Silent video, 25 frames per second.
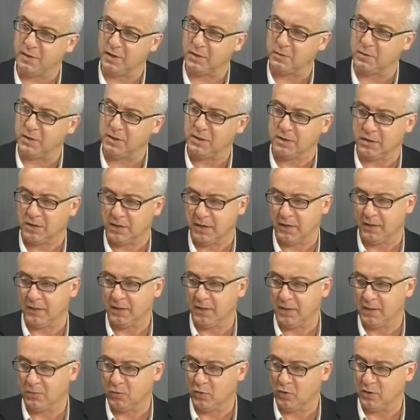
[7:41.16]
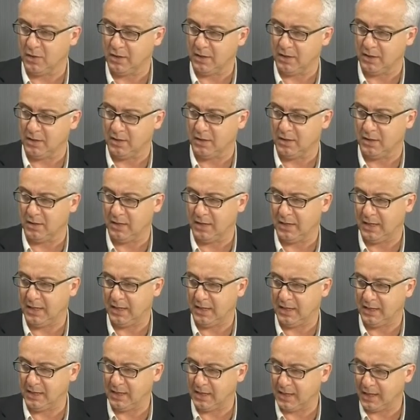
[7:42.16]
Alba, que es digamos la,
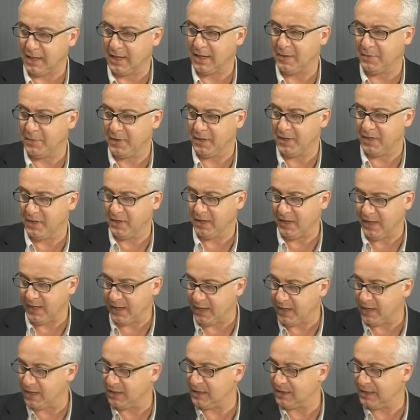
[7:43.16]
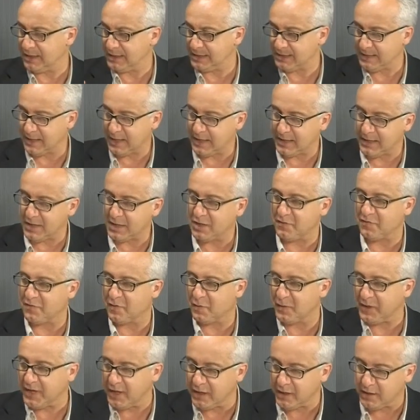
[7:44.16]
la eh, general de ese área de
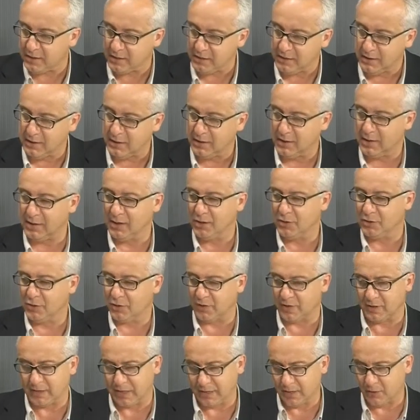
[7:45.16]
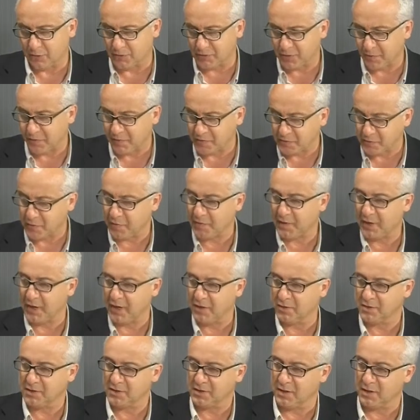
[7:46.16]
familia, donde están los servicios sociales,
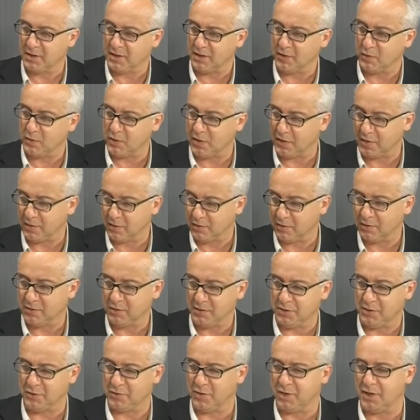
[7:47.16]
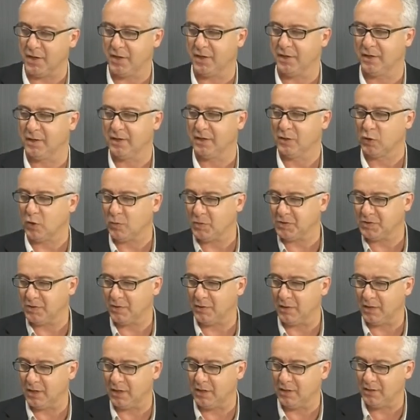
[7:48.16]
donde está la educación y otras áreas? ¿Cómo ha
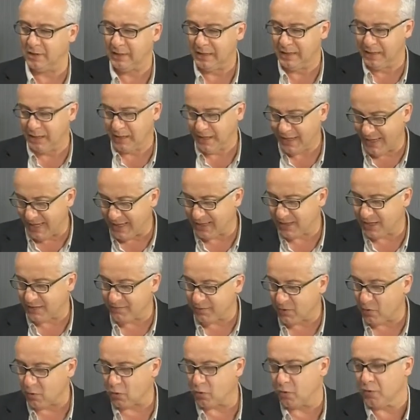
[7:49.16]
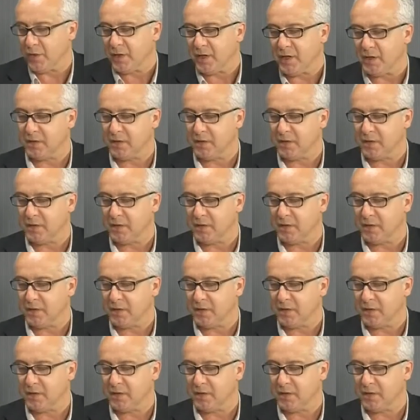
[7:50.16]
sido el trabajo con ella?